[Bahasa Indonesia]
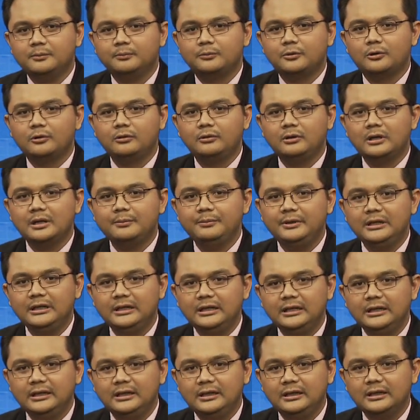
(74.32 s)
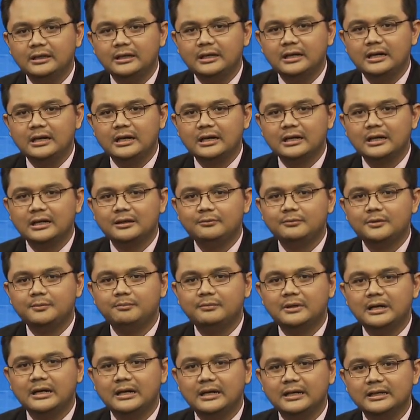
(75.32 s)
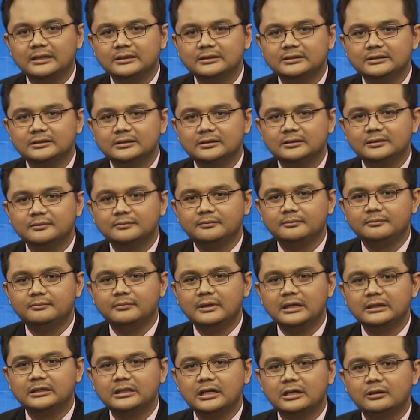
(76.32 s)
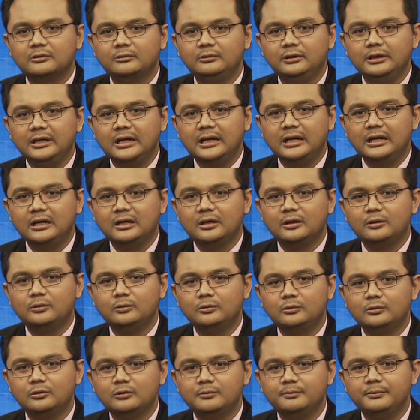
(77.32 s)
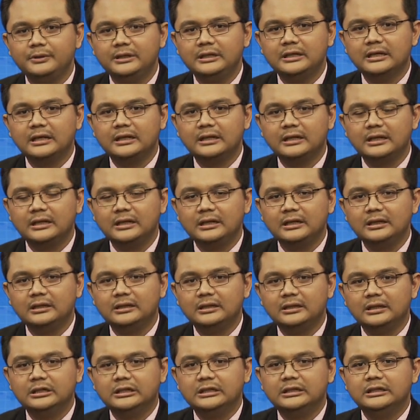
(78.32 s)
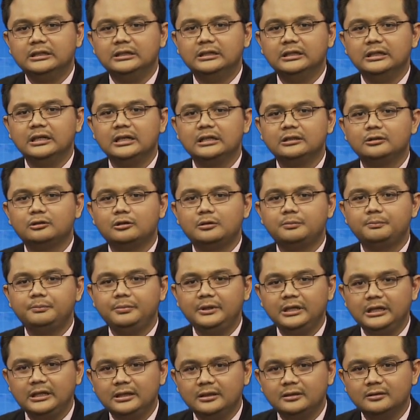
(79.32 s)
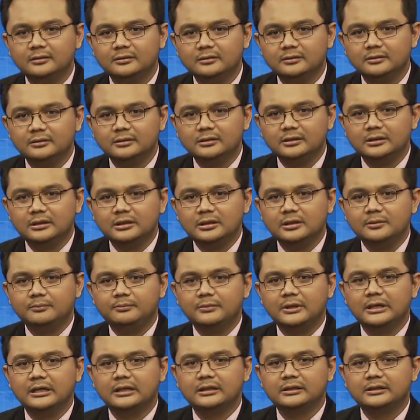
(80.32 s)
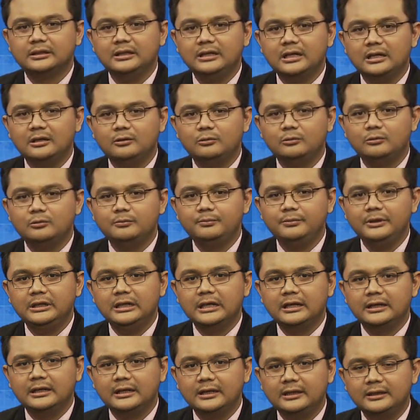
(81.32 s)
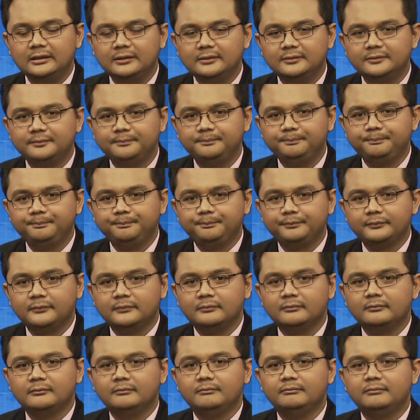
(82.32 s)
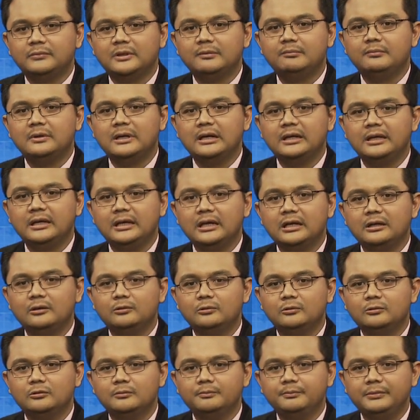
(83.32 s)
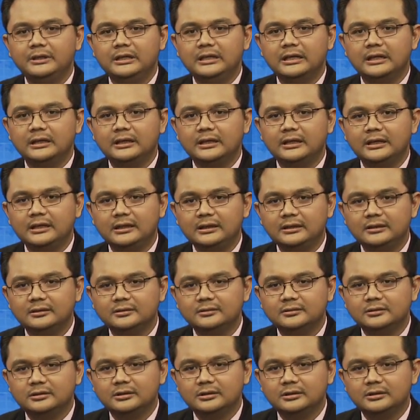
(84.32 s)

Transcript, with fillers: Program ini akan membahas mata kuliah hukum pidana dengan topik pengertian hukum pidana, pembagian hukum pidana,